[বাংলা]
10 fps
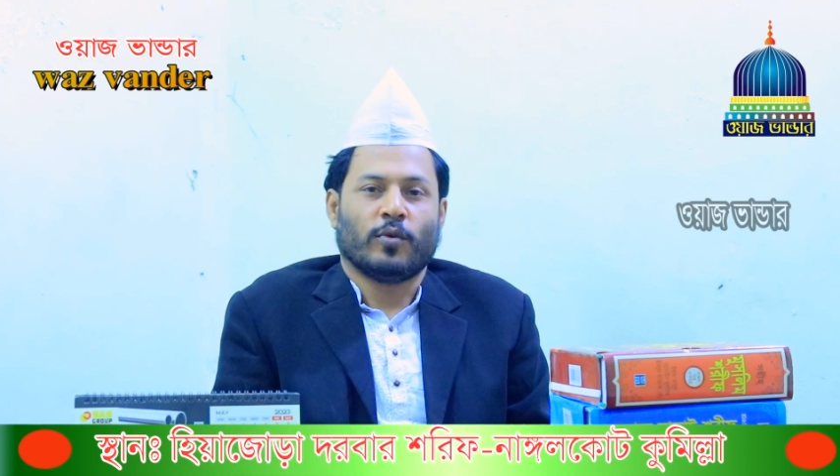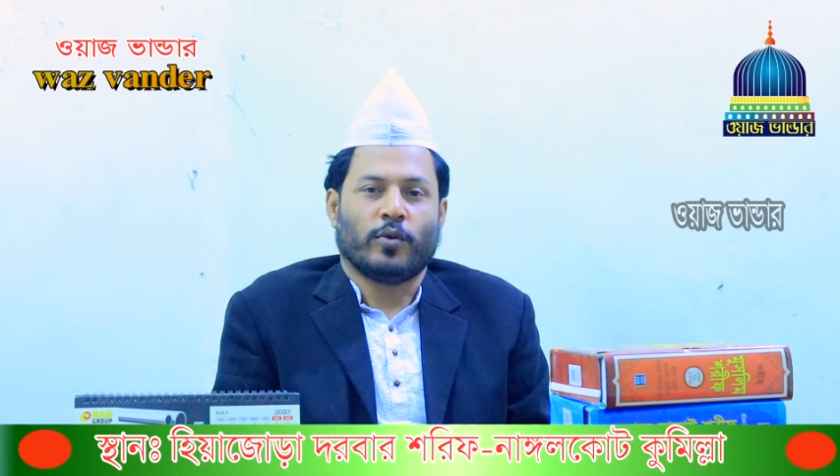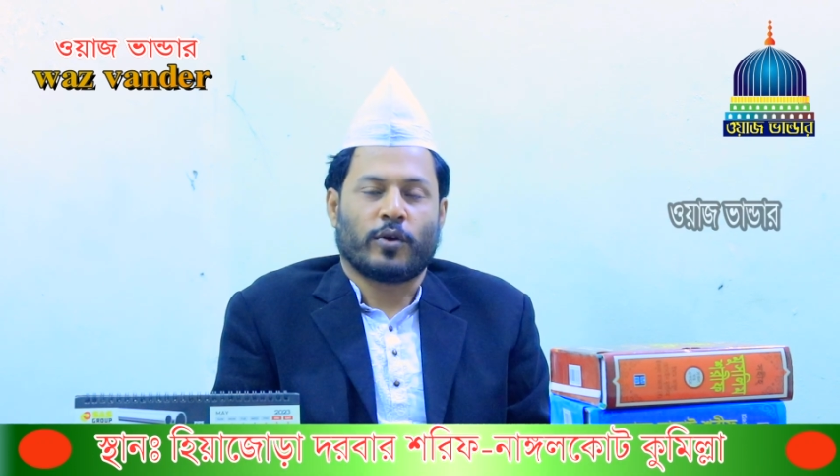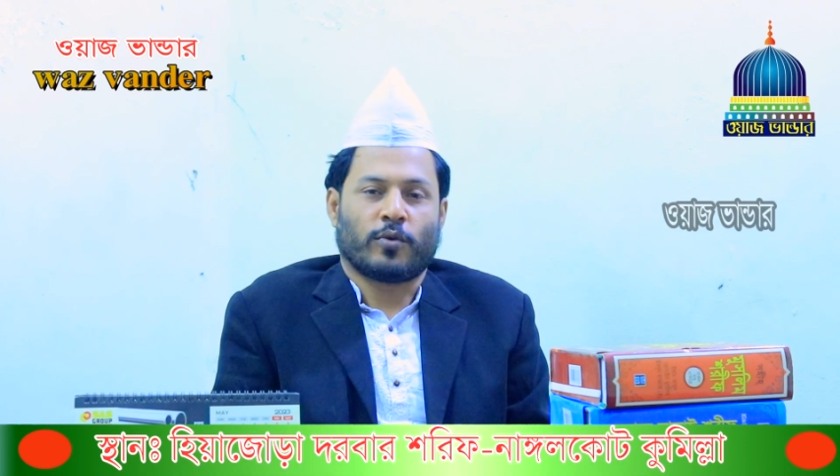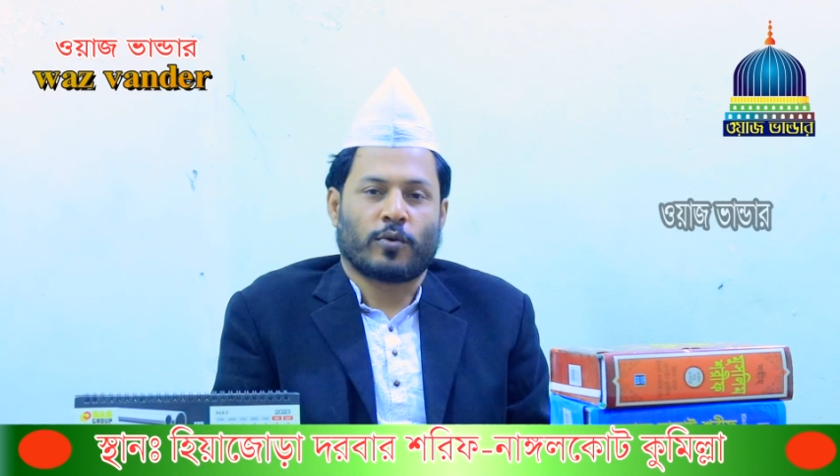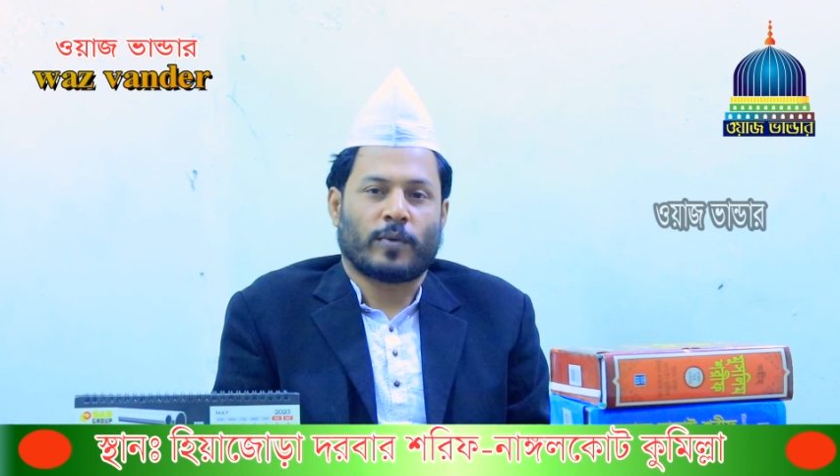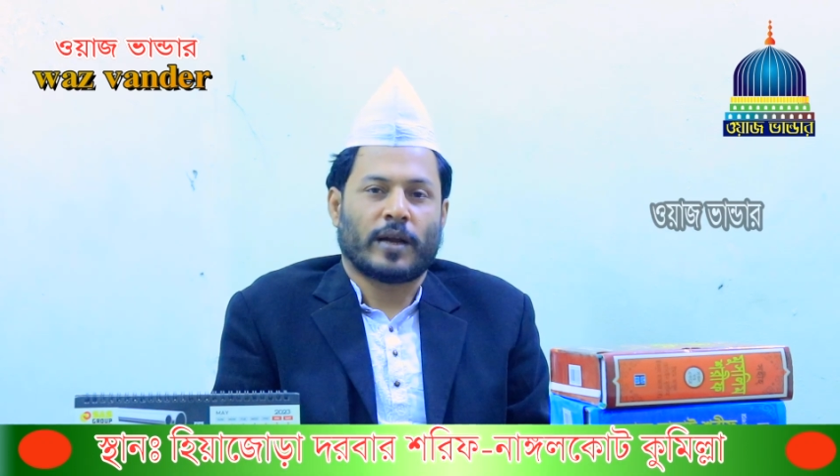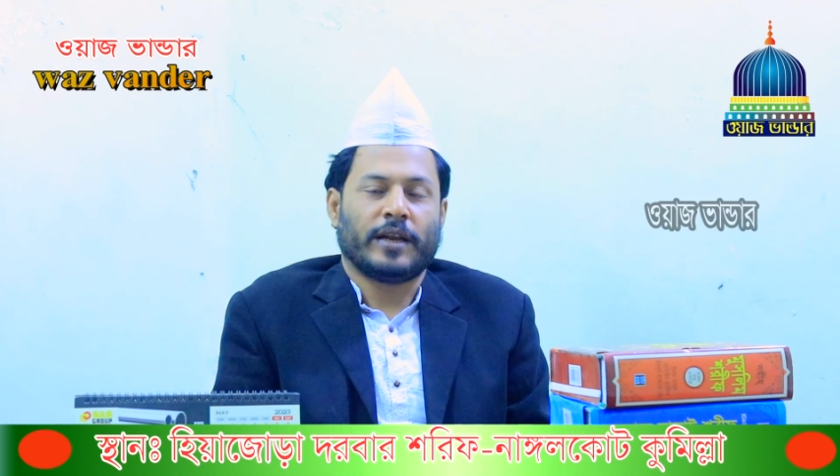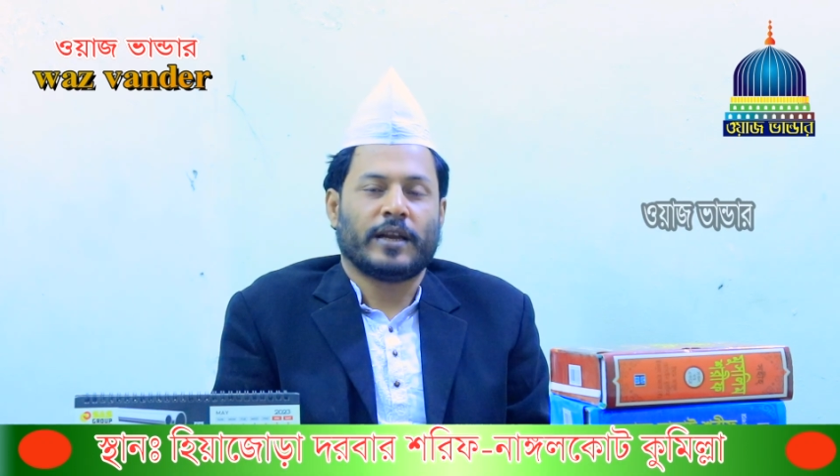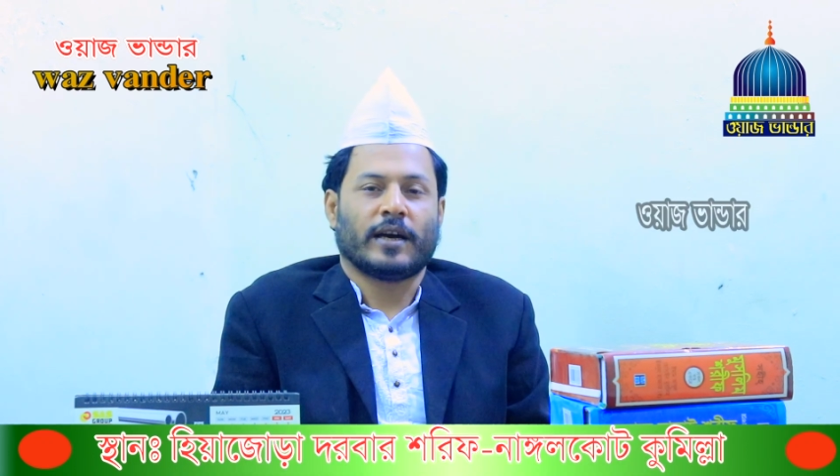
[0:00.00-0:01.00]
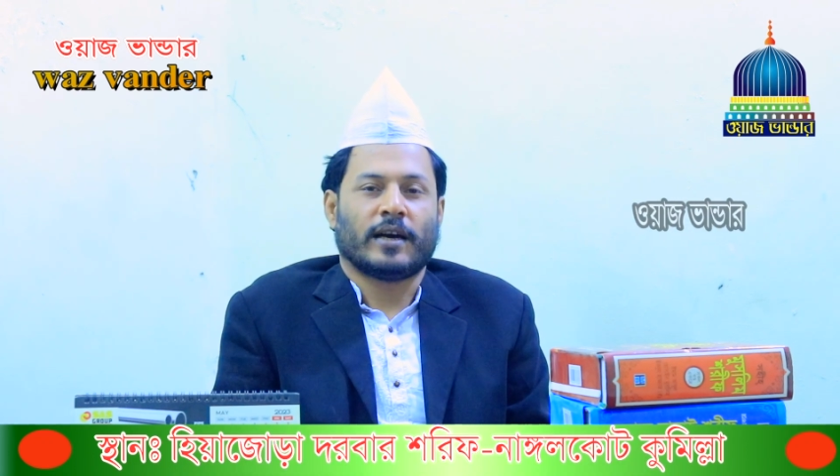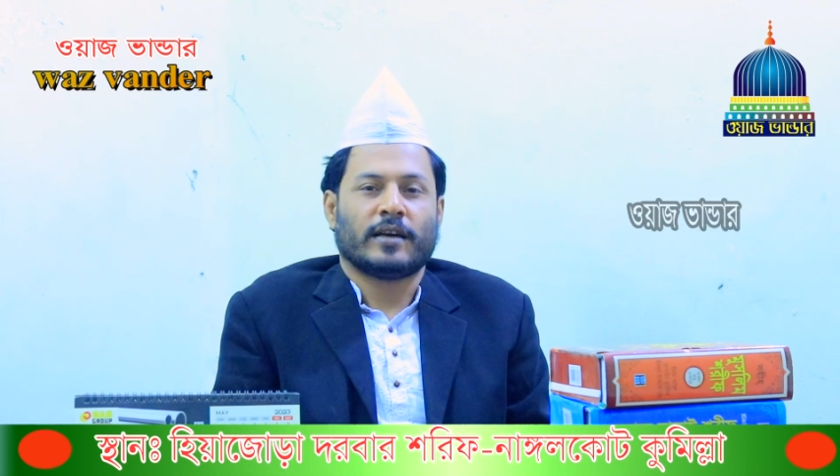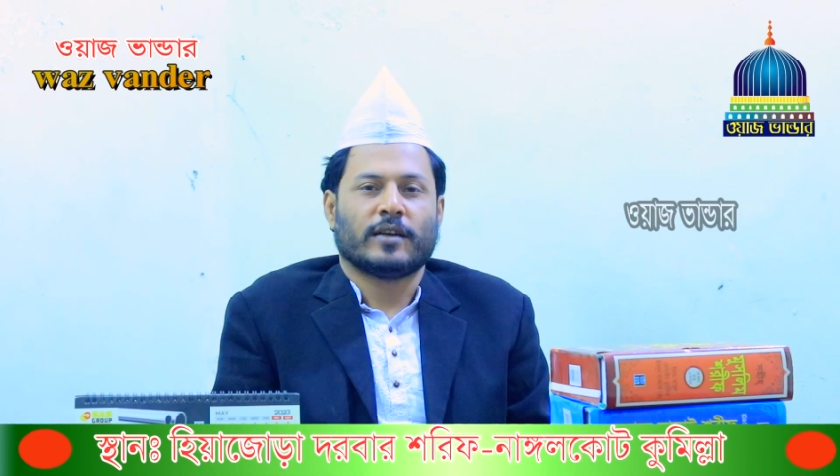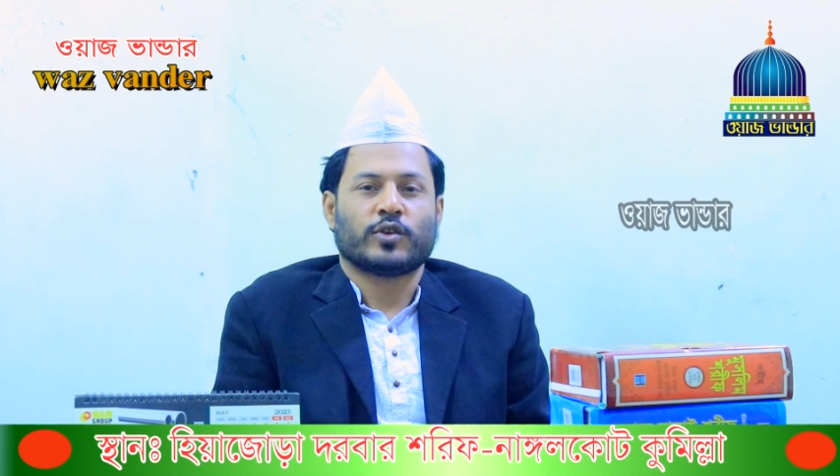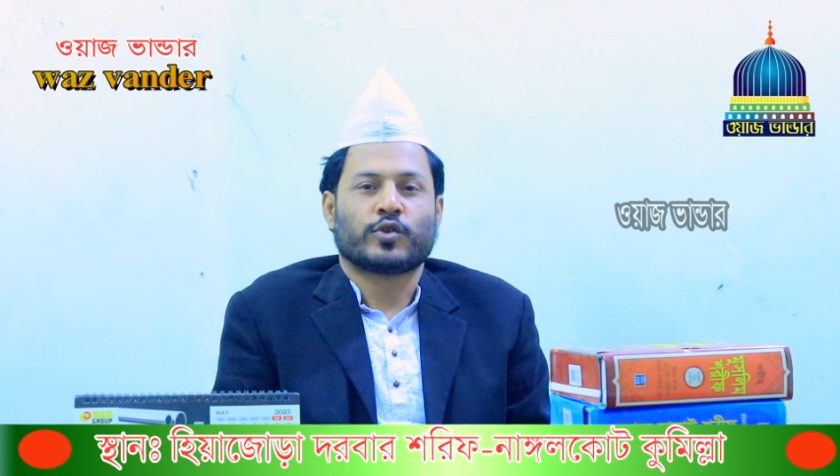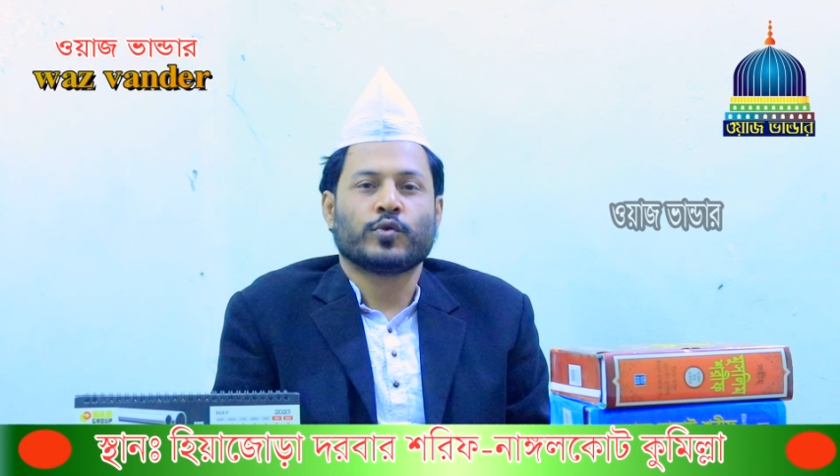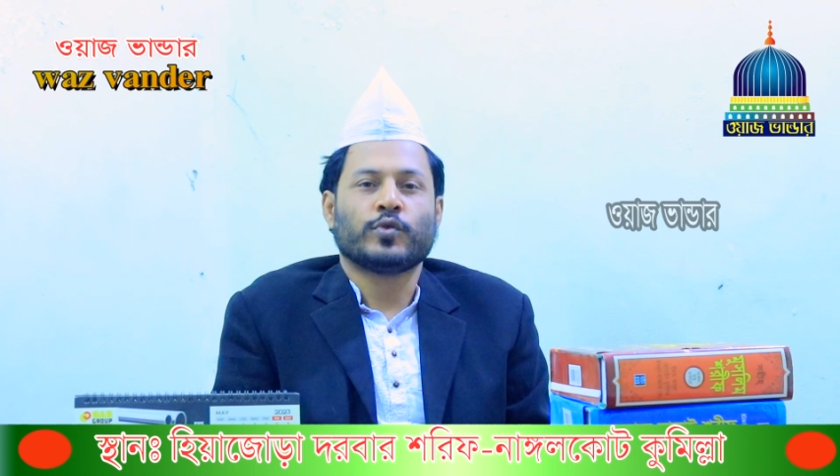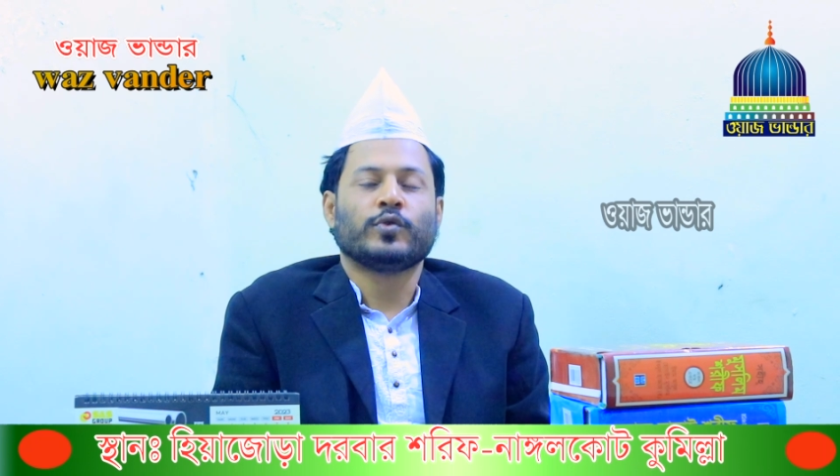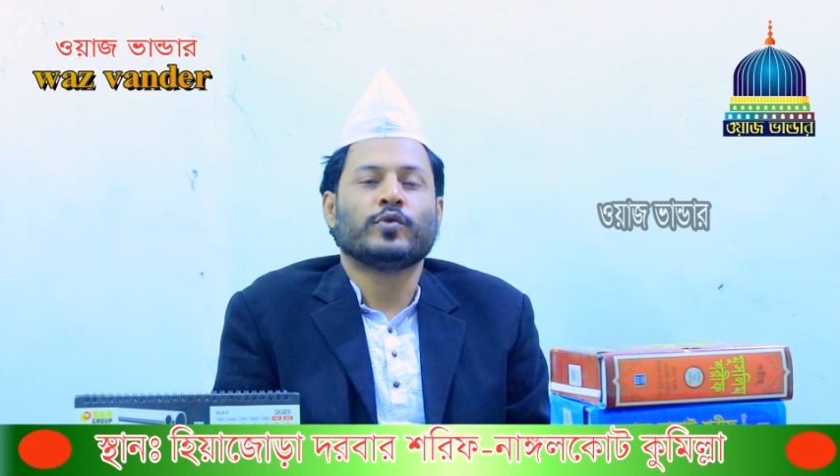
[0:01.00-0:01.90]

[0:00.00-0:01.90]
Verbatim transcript: ওই কোরবানিটা সুদ